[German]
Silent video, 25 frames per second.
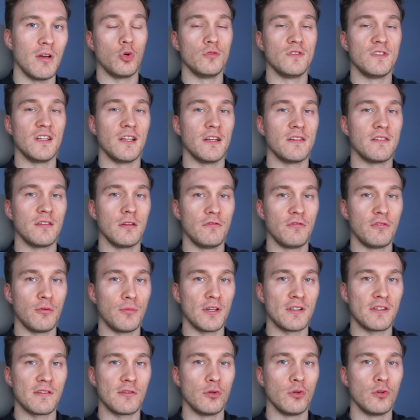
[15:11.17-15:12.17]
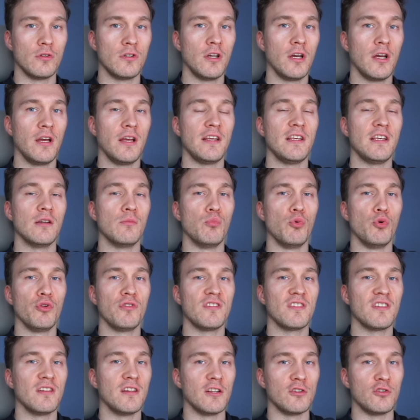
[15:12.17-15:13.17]
Und die letzte Information, ihr
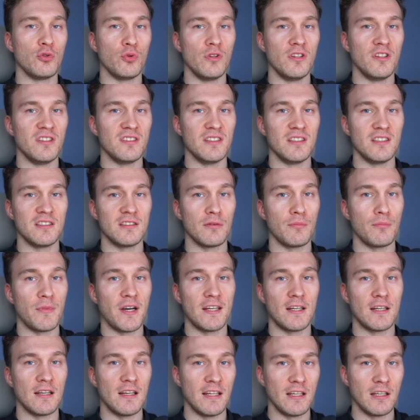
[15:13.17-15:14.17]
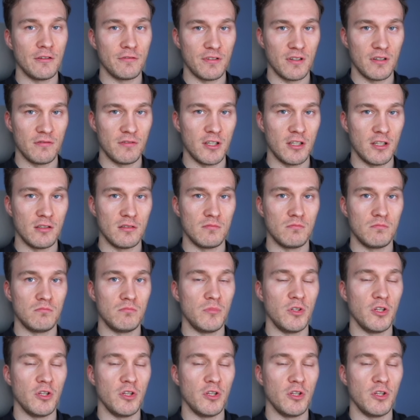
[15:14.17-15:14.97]
müsst natürlich nicht meinen Link verwenden.